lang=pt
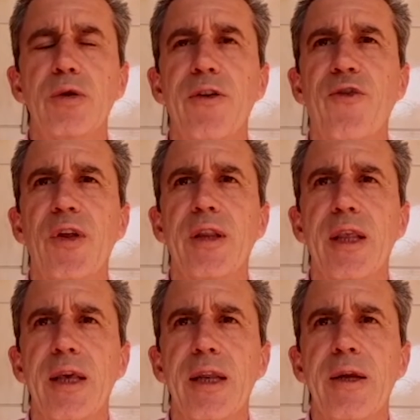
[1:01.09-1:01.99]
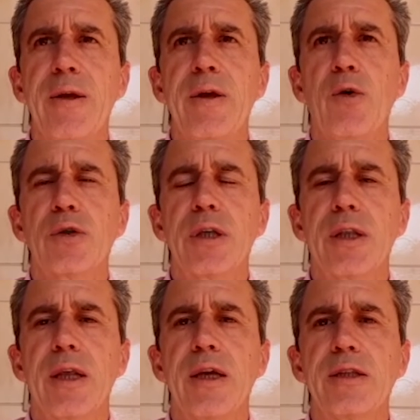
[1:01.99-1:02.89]
defender os
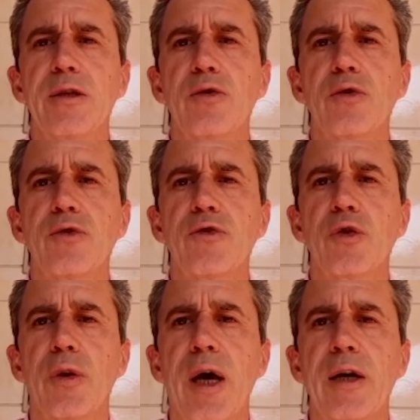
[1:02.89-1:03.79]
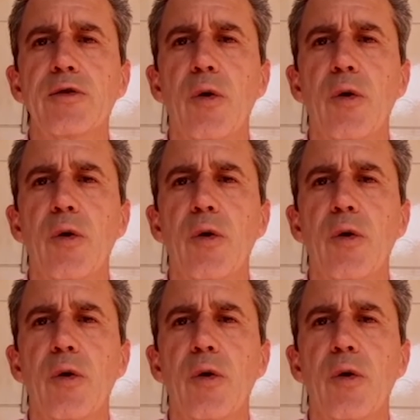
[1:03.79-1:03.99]
interesses dos funcionários